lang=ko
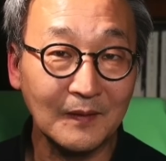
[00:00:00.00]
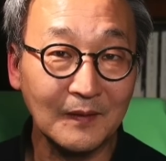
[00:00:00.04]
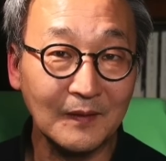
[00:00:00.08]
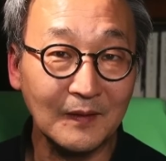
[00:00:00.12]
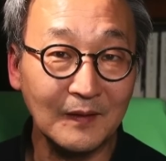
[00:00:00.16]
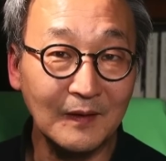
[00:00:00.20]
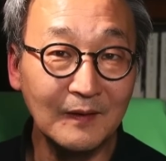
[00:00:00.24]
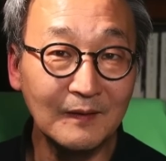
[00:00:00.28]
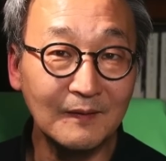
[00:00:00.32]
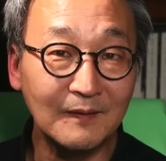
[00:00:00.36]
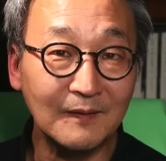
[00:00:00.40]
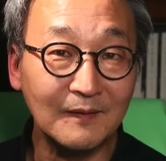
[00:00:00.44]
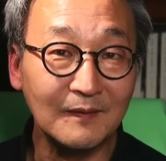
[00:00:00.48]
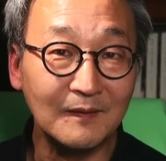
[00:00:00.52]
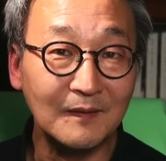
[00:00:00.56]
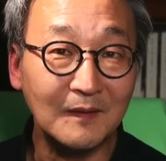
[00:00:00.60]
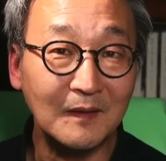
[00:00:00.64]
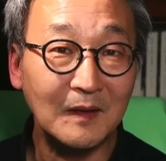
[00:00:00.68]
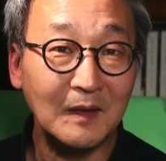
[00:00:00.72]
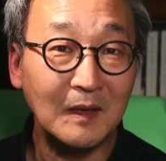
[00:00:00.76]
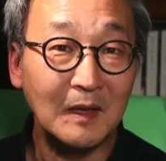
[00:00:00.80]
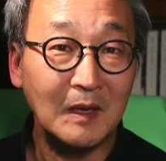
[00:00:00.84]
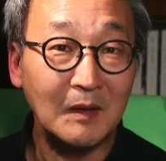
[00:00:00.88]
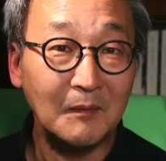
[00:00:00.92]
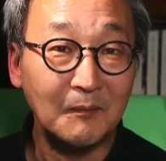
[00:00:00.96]
이는
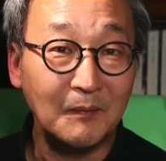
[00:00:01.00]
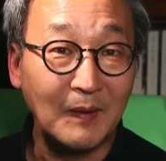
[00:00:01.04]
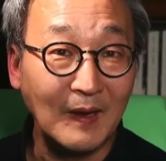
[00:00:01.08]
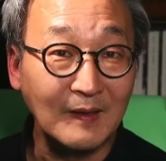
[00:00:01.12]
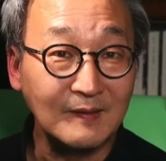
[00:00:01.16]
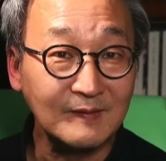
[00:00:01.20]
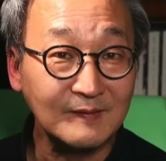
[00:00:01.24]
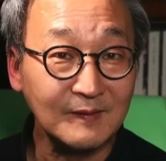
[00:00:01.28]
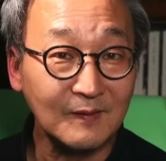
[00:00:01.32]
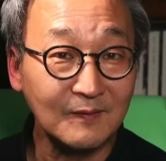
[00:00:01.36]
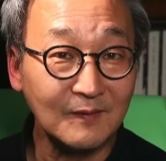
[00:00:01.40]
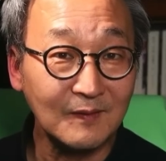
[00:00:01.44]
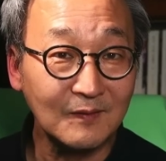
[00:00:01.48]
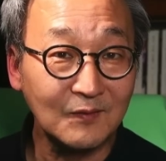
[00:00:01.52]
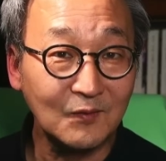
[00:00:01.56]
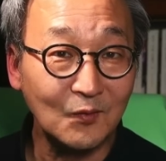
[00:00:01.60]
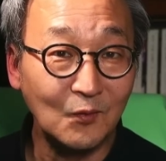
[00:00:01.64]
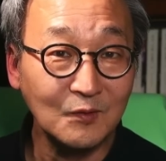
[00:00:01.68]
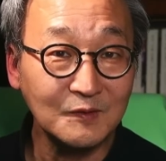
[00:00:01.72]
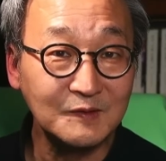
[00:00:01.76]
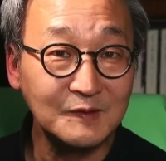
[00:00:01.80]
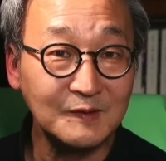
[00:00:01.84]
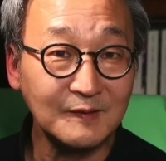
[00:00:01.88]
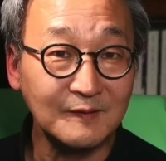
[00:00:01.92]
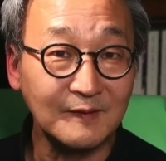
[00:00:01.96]
백성을
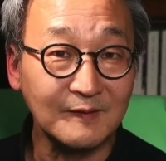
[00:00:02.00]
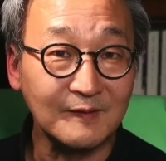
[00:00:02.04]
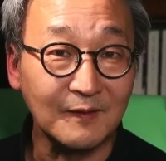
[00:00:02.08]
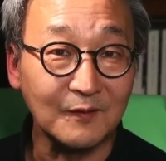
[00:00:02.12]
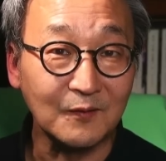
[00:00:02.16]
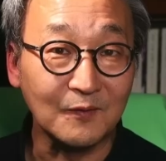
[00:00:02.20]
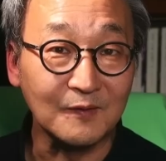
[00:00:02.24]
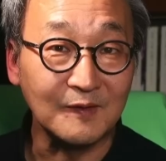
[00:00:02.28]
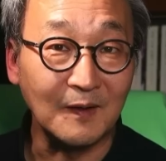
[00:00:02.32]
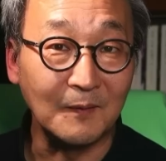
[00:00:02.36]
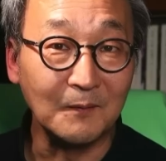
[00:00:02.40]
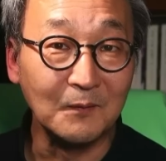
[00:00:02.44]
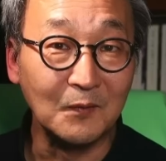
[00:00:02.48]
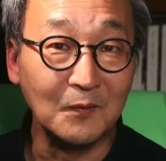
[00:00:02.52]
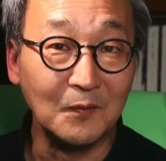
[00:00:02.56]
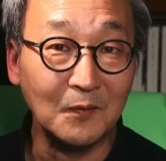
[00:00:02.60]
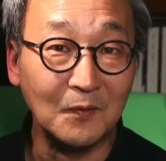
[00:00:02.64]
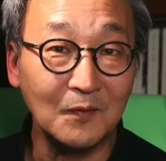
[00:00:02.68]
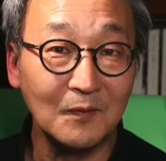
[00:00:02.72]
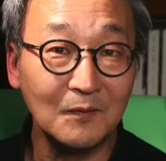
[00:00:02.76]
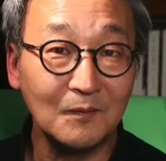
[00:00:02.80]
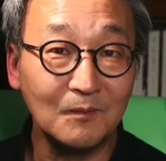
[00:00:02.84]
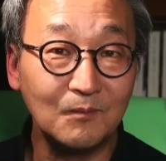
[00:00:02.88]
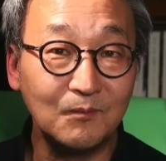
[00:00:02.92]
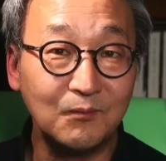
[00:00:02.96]
통치 대상으로
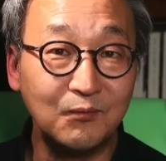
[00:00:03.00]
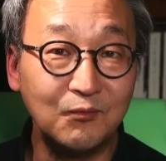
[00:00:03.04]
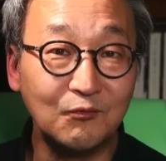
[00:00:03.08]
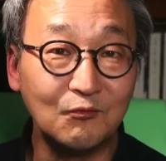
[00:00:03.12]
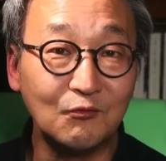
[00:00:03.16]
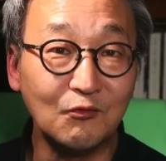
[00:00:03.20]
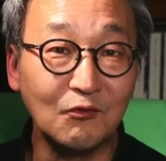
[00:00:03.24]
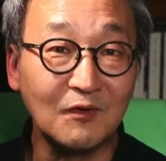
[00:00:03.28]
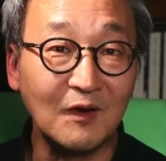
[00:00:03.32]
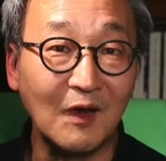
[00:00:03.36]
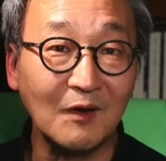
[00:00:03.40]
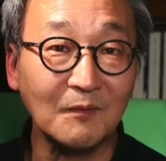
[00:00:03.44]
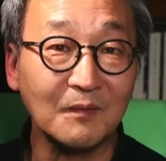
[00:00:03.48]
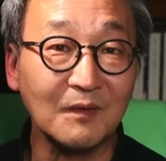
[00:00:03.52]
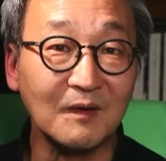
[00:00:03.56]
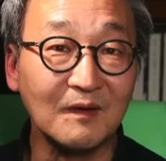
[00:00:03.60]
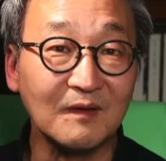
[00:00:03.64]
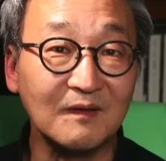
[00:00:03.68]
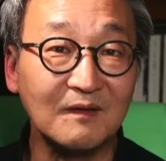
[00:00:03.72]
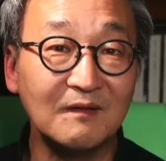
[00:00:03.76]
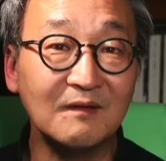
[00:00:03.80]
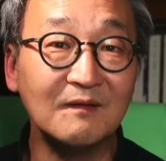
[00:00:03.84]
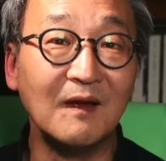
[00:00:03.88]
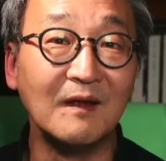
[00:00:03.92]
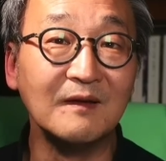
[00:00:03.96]
삼고 부국 강병을
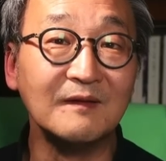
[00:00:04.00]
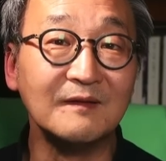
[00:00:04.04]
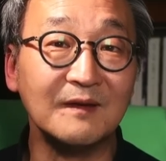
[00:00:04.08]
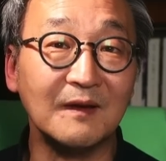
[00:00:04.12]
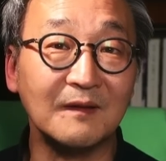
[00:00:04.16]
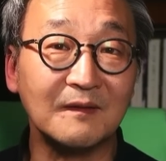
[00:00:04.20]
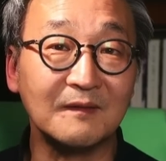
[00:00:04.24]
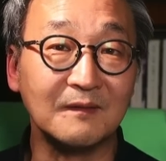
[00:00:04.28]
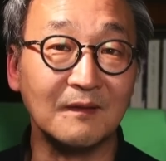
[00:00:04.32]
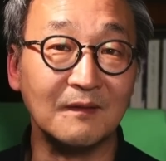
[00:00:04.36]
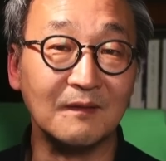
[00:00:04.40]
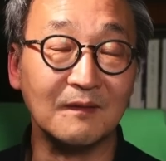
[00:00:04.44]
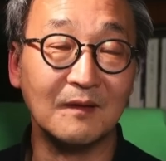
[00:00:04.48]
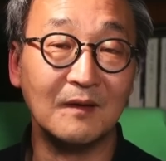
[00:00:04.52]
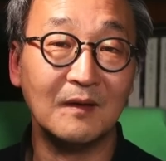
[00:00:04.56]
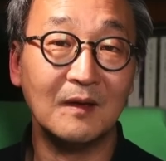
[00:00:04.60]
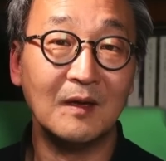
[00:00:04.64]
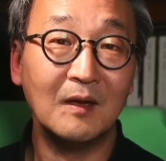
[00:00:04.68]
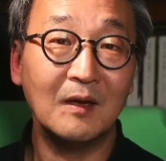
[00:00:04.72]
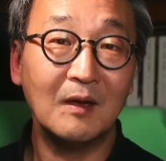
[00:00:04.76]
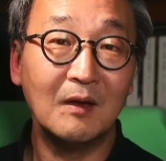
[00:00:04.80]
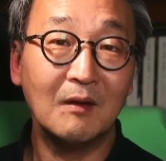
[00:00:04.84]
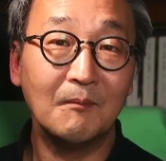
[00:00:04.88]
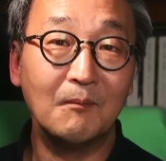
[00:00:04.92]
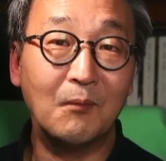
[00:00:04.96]
등한시했던
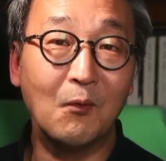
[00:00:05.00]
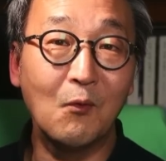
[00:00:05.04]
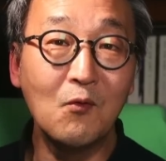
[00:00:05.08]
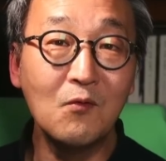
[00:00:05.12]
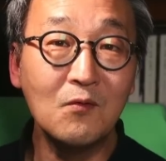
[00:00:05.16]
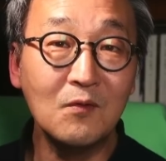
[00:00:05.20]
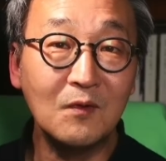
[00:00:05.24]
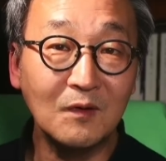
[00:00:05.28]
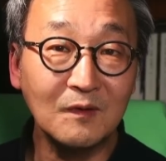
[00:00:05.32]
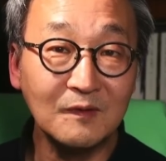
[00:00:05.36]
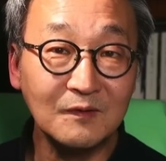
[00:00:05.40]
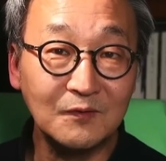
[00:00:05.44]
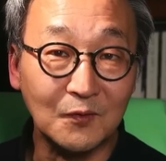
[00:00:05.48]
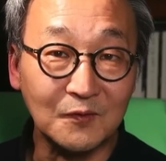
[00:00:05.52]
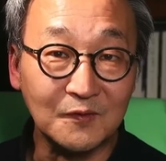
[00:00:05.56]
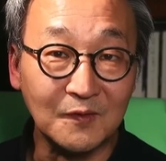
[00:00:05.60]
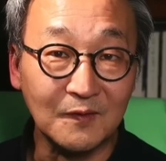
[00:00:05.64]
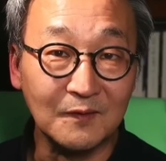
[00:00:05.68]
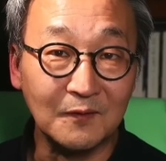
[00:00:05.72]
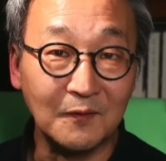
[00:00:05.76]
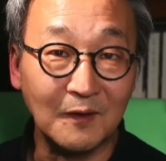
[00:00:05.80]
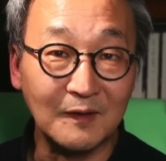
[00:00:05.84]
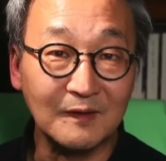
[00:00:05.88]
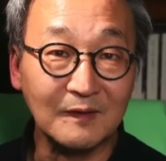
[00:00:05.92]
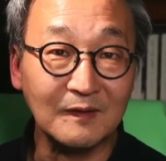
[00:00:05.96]
봉건
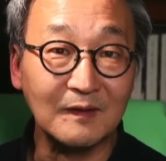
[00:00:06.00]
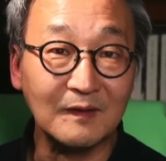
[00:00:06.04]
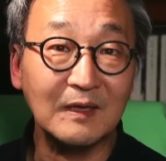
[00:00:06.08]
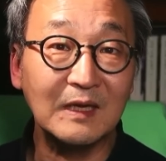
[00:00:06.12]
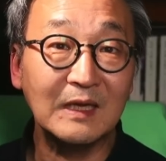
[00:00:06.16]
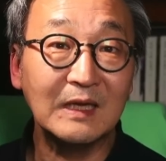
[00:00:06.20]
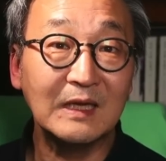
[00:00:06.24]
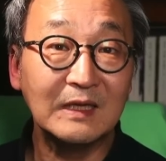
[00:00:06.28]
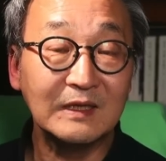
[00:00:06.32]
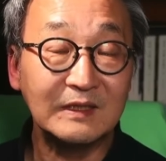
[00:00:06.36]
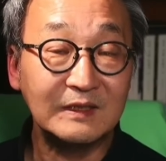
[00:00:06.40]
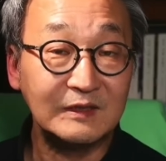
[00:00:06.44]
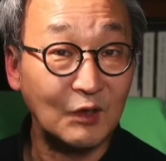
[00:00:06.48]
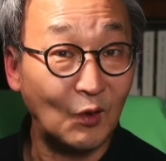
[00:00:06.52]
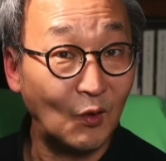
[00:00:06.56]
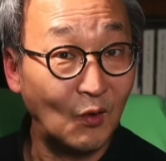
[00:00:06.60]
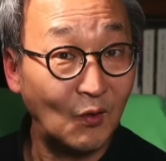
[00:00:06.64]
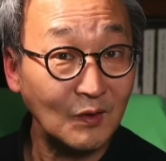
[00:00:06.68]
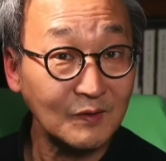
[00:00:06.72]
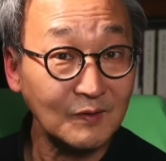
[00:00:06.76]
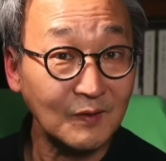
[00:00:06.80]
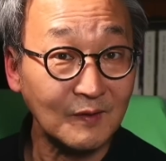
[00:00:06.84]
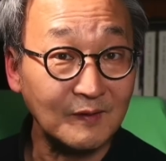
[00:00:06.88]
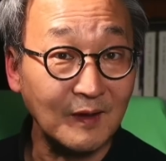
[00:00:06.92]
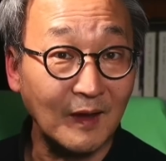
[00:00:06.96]
조선과는
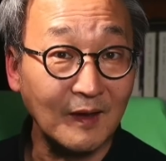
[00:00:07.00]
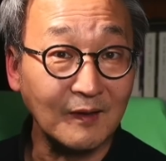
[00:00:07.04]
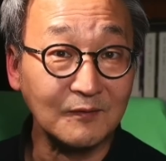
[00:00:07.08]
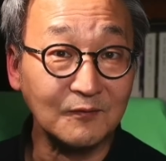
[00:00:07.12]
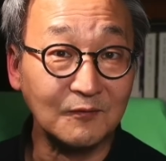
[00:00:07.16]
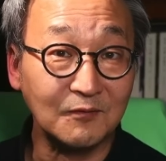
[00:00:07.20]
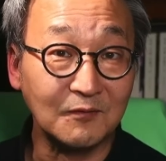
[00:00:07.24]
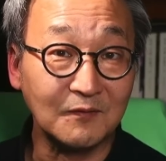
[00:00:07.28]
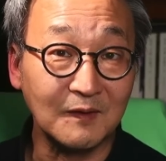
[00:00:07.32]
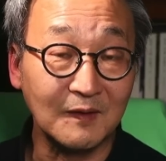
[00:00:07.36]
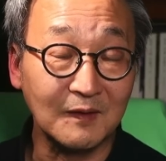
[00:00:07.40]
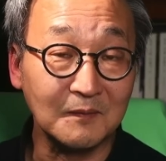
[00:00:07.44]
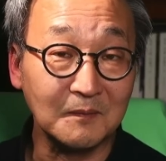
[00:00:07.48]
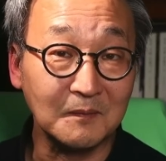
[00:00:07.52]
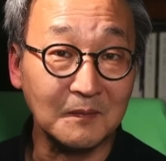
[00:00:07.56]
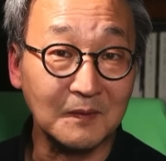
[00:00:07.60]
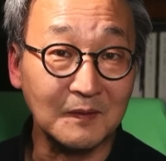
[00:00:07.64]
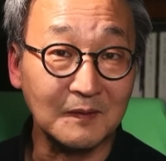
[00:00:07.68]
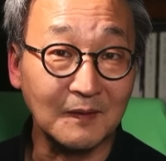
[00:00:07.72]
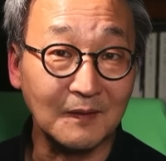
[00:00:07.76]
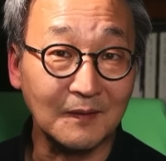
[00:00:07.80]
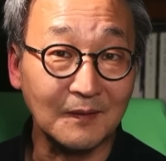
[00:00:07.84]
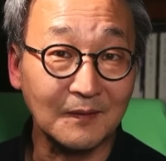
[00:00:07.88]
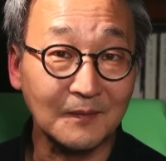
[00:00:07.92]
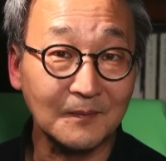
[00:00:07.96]
전혀 다른
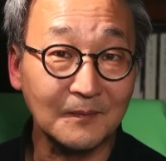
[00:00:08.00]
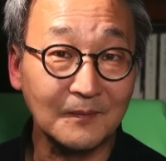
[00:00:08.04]
국가입니다.